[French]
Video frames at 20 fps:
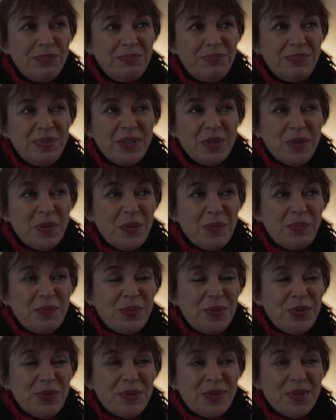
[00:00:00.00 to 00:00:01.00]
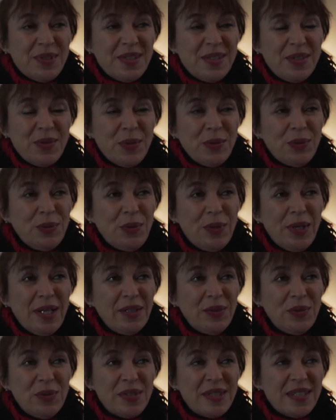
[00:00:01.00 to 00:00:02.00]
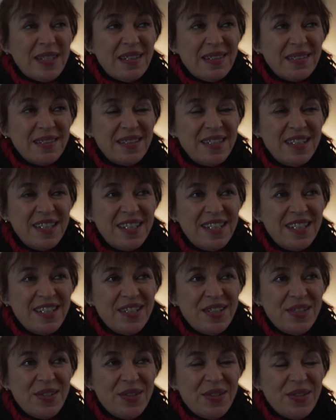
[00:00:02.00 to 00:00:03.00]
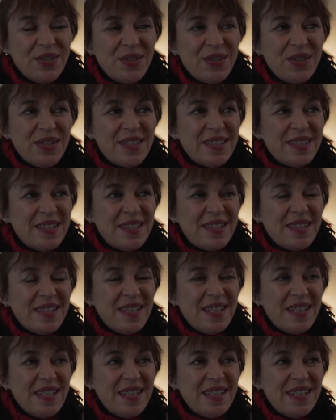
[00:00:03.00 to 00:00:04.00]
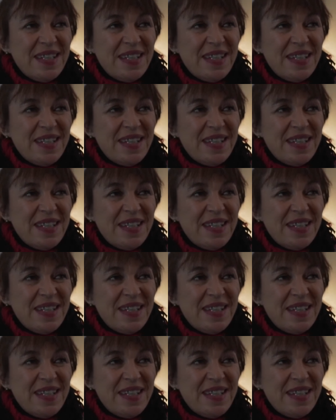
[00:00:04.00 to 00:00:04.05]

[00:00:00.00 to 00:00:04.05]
Puis en plus, au-delà de ça, c'était